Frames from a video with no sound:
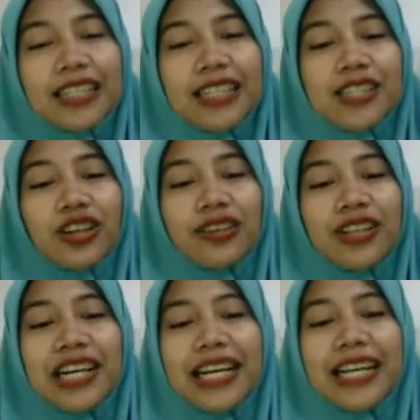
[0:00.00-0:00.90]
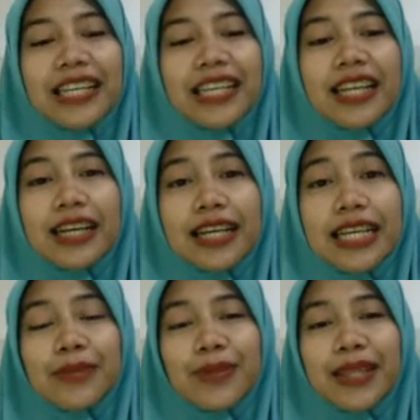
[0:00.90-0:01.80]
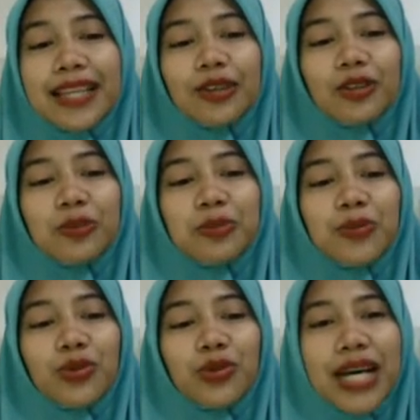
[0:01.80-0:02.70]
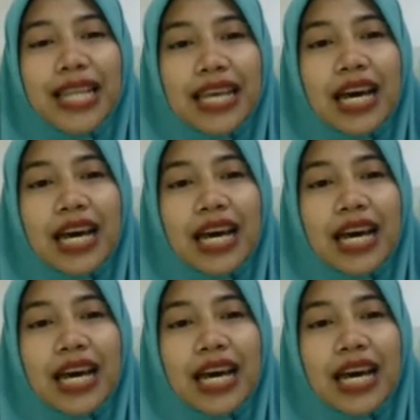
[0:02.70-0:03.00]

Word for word: insya Allah kalian akan diminta untuk membuat